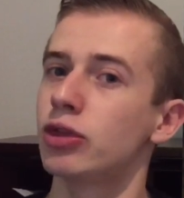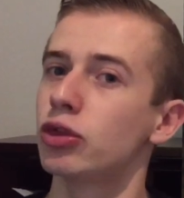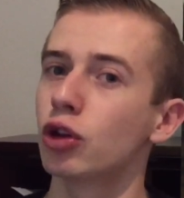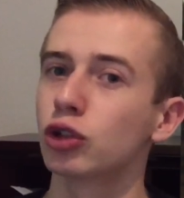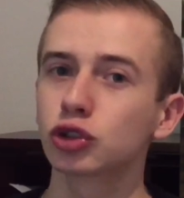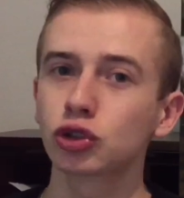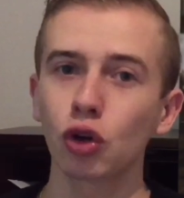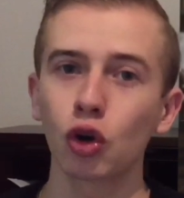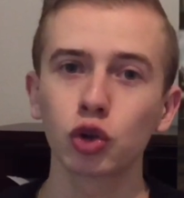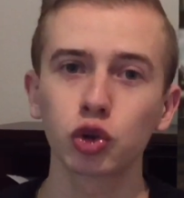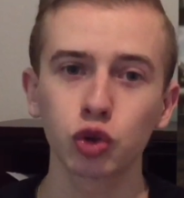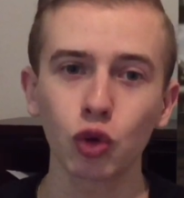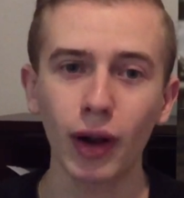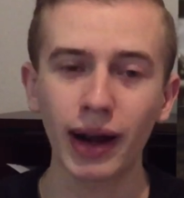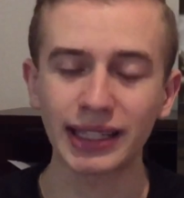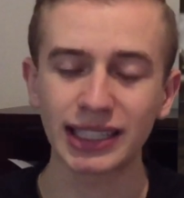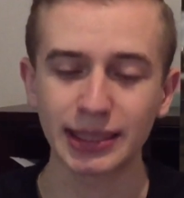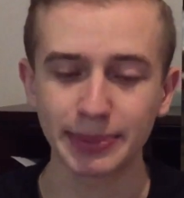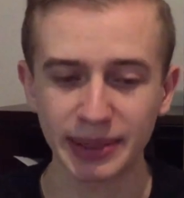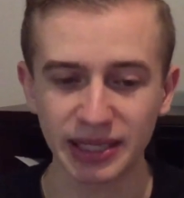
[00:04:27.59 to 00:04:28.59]
no solo
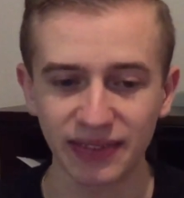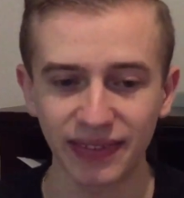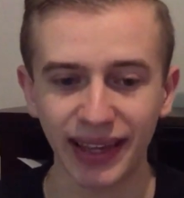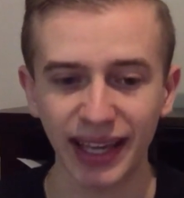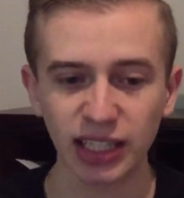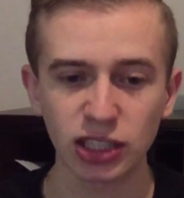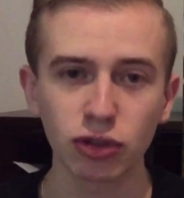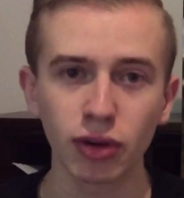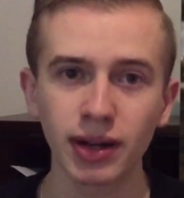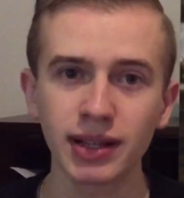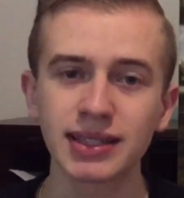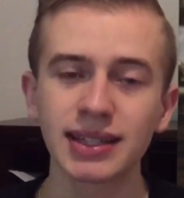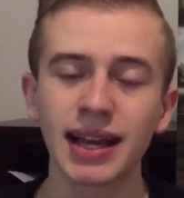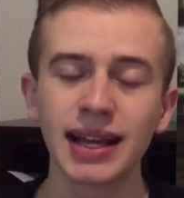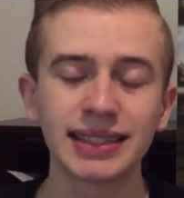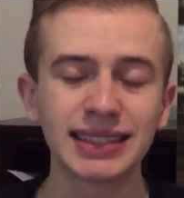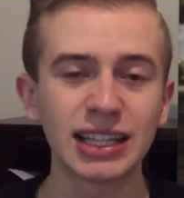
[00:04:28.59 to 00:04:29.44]
todas las especificaciones,